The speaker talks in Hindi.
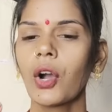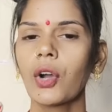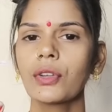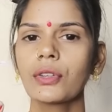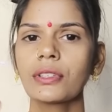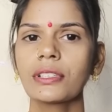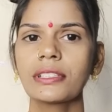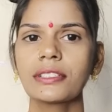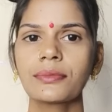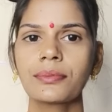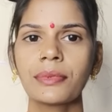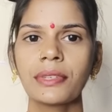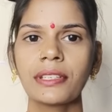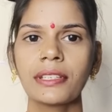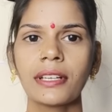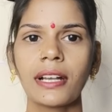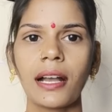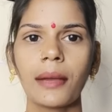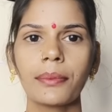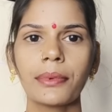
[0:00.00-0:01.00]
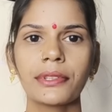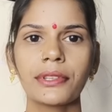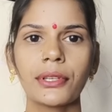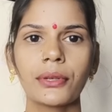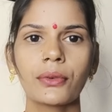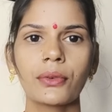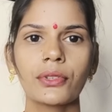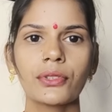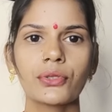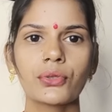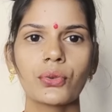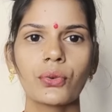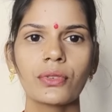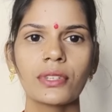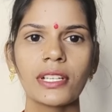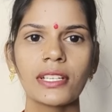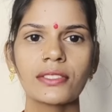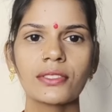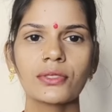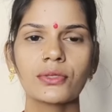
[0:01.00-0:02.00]
और इसमें यहाँ पे देखो
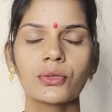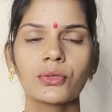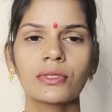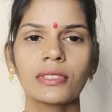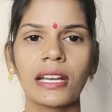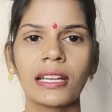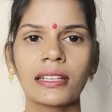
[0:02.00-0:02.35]
छोटा सा जो